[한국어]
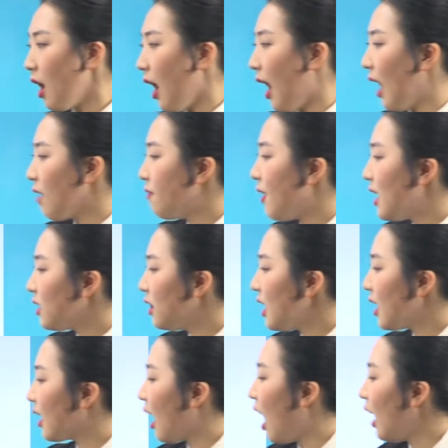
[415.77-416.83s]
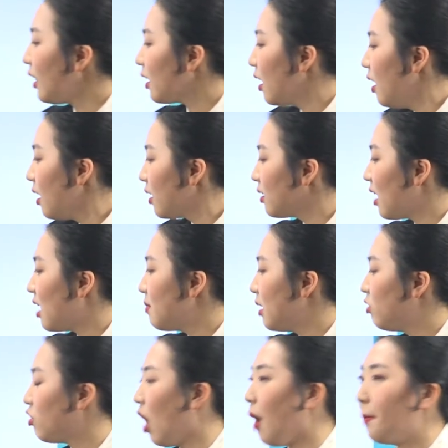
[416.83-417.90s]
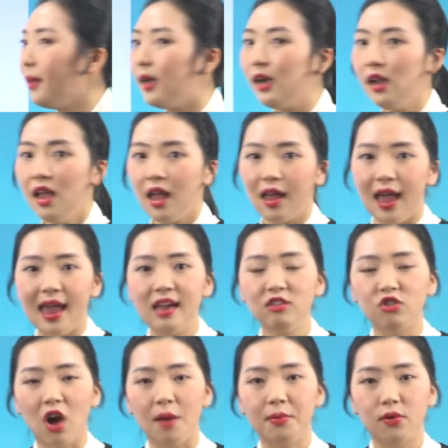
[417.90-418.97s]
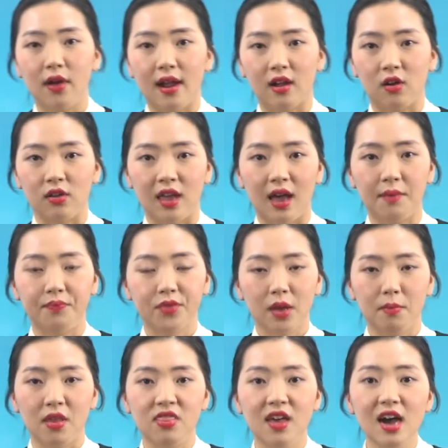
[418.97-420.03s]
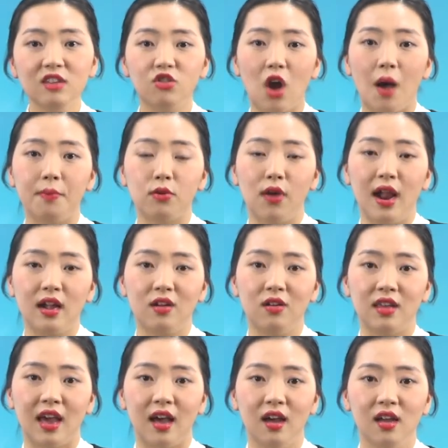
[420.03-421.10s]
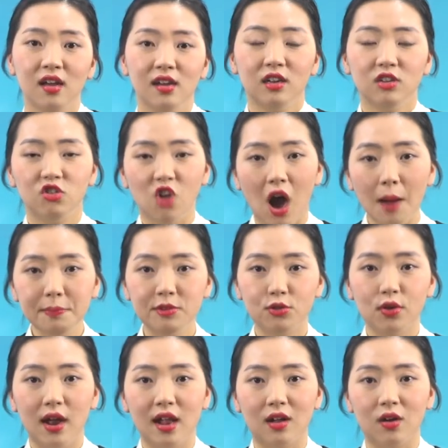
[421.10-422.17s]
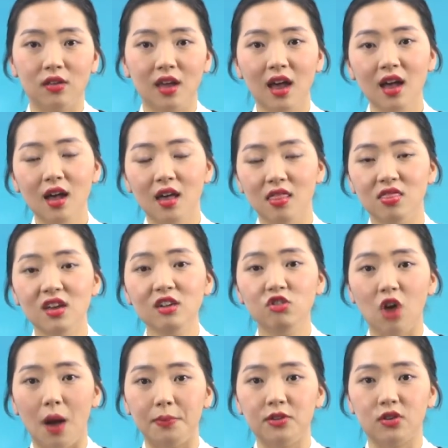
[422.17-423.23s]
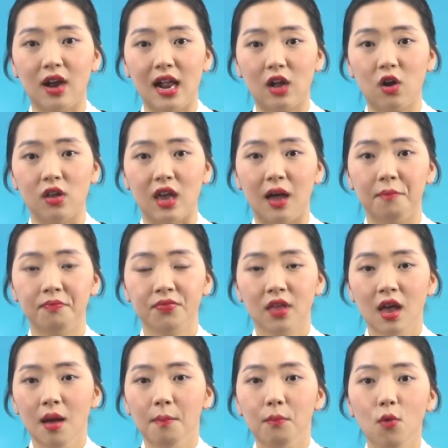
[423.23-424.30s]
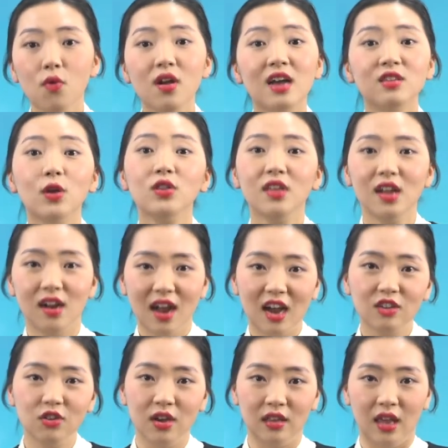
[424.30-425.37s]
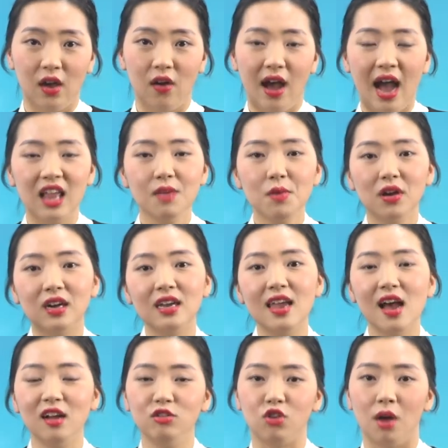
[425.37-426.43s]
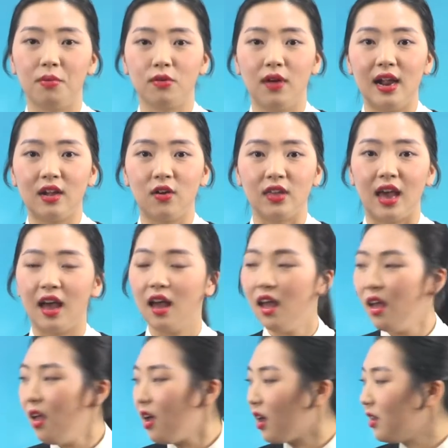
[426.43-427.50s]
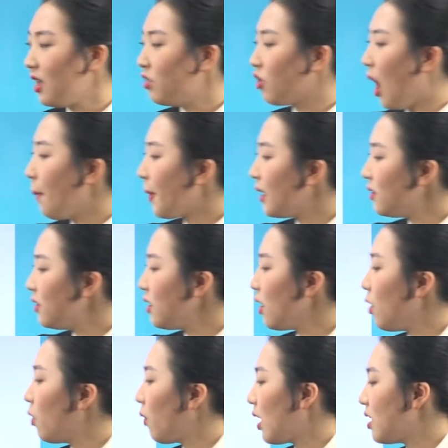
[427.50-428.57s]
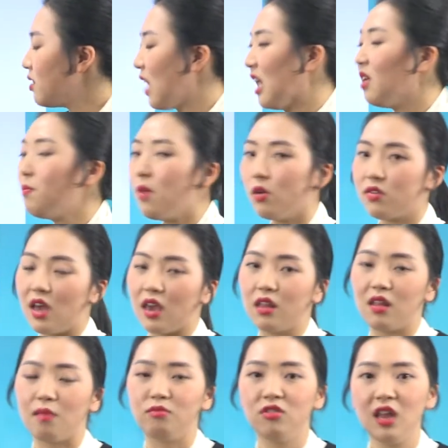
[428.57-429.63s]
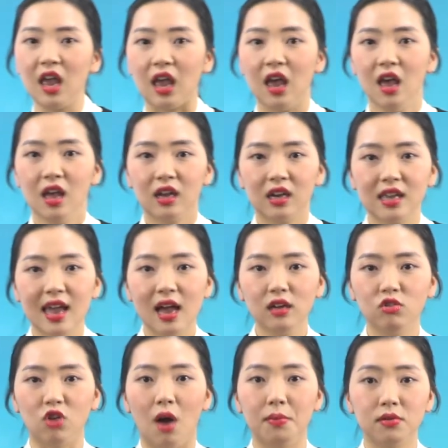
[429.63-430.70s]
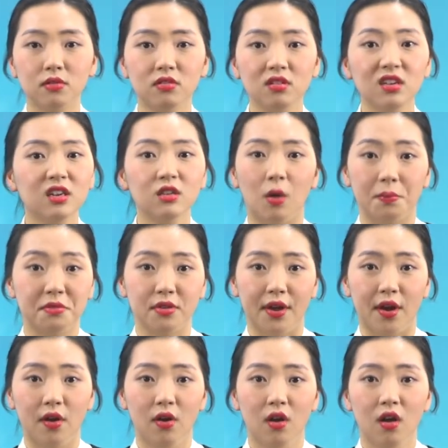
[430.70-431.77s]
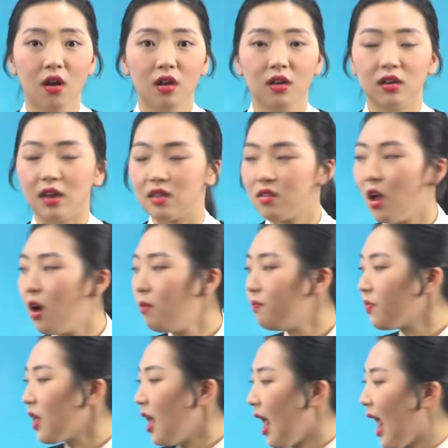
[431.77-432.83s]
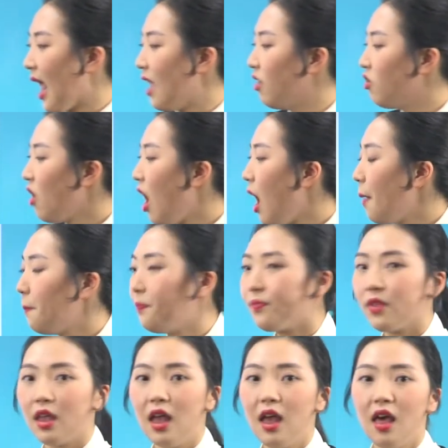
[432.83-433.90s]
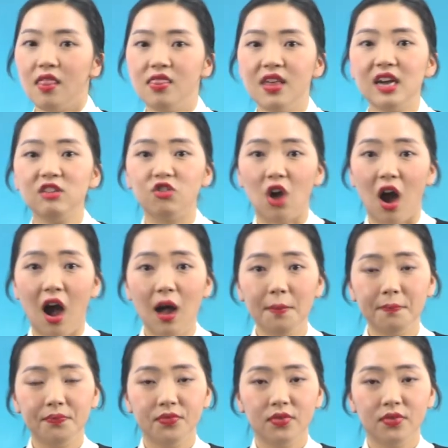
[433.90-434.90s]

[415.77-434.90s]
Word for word: I finally got 그 다음에 job을 a job으로 할 거냐 뭐 the job으로 할 거냐 jobs로 할 거냐, the jobs로 할 거냐. 뭔가 선택을 하셔야 돼요. 아니면 그냥 job으로 할 거냐. 근데 job 같은 경우에는 세는 명사기 때문에 그냥 job으로 쓸 일은 없어요. 그래서 a job, the job,